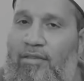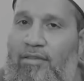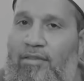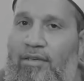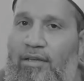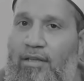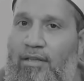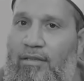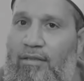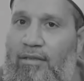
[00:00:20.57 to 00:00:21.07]

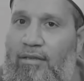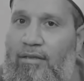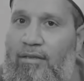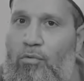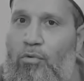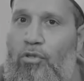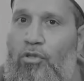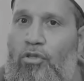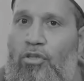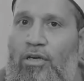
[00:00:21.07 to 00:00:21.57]
السر
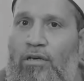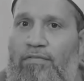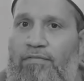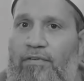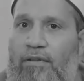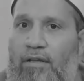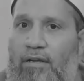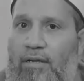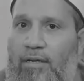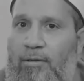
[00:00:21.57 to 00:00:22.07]

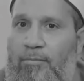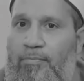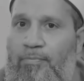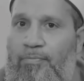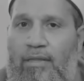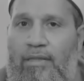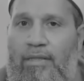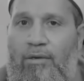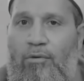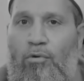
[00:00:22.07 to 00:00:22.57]
والشفرة
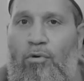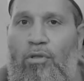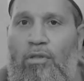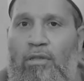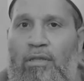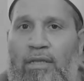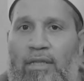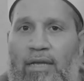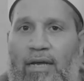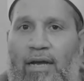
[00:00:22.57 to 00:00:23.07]
لكل
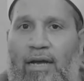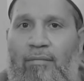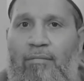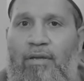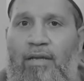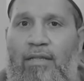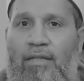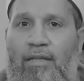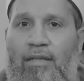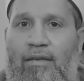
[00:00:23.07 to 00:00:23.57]

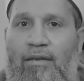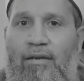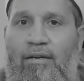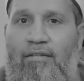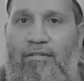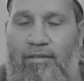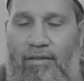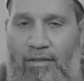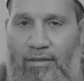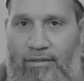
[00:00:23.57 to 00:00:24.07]
الأعمال
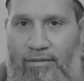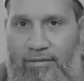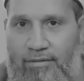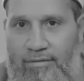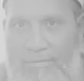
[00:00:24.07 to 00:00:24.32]
القذرة